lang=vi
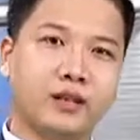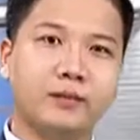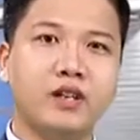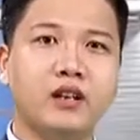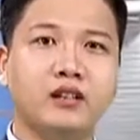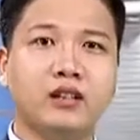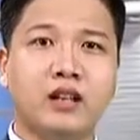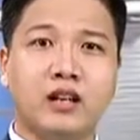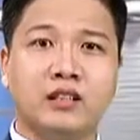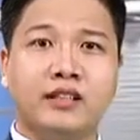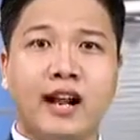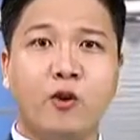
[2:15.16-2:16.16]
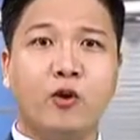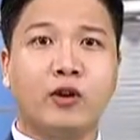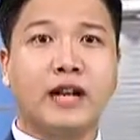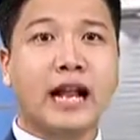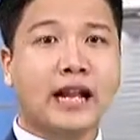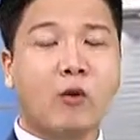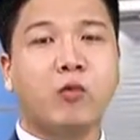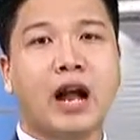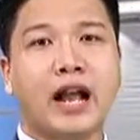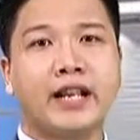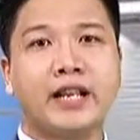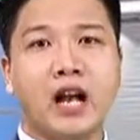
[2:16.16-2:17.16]
Dân, rau đã độc
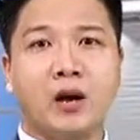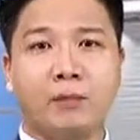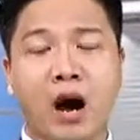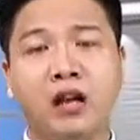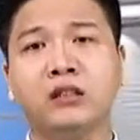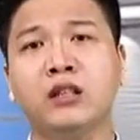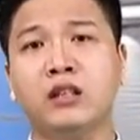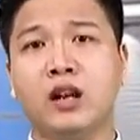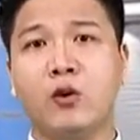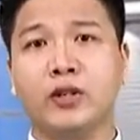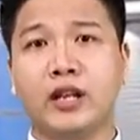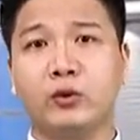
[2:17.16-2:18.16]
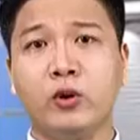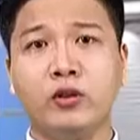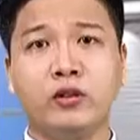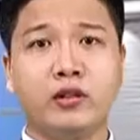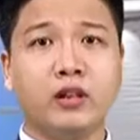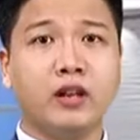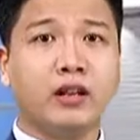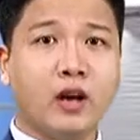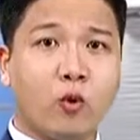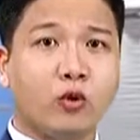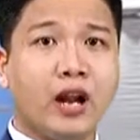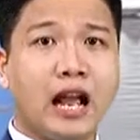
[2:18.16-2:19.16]
hại, bẩn từ khâu sản xuất cho tới đầu
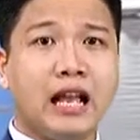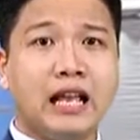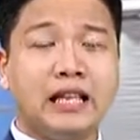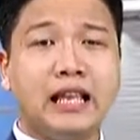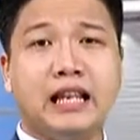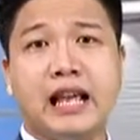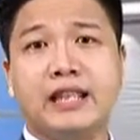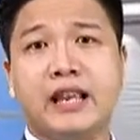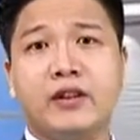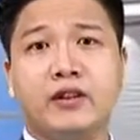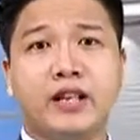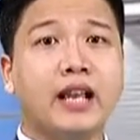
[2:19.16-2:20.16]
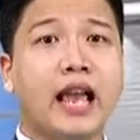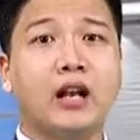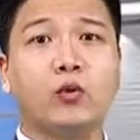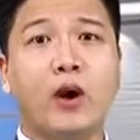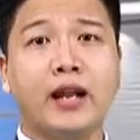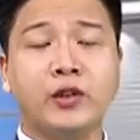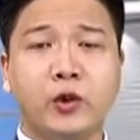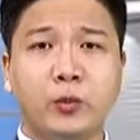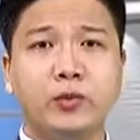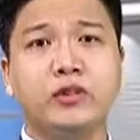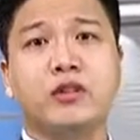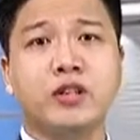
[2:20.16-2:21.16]
ra thì lại chỉ được các hàng quán nhúng
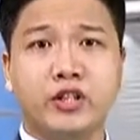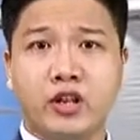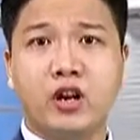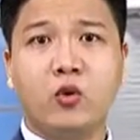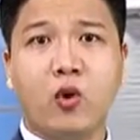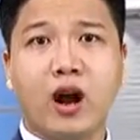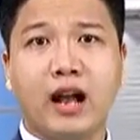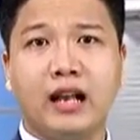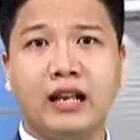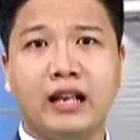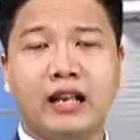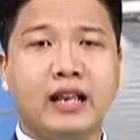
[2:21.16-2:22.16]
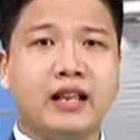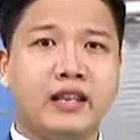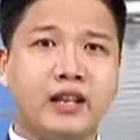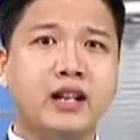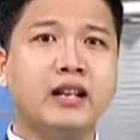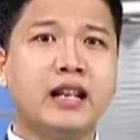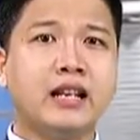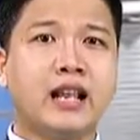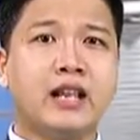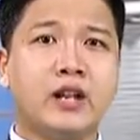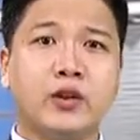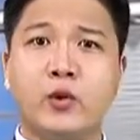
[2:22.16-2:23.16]
rửa sơ qua. Những hình ảnh này
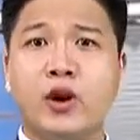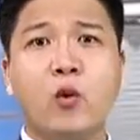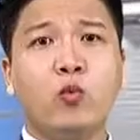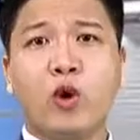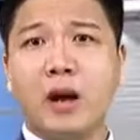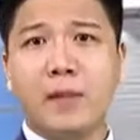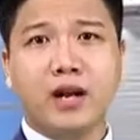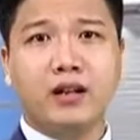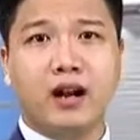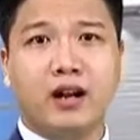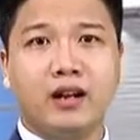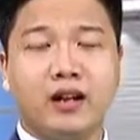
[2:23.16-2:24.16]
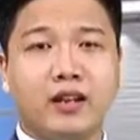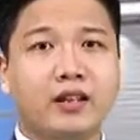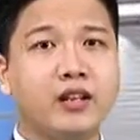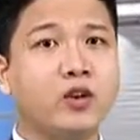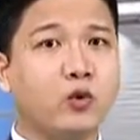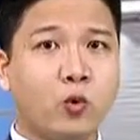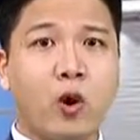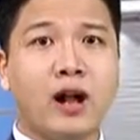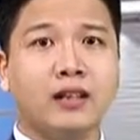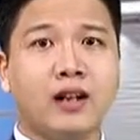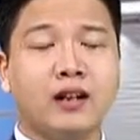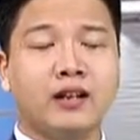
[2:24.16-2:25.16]
dù không quá bất ngờ nhưng quả
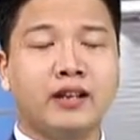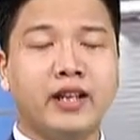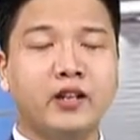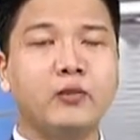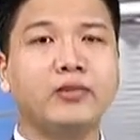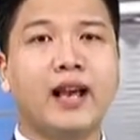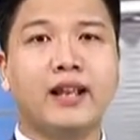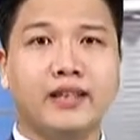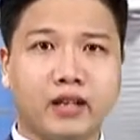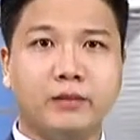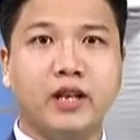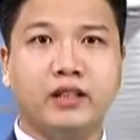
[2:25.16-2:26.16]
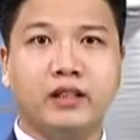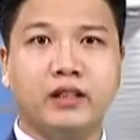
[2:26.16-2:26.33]
thật khiến chúng ta giật mình.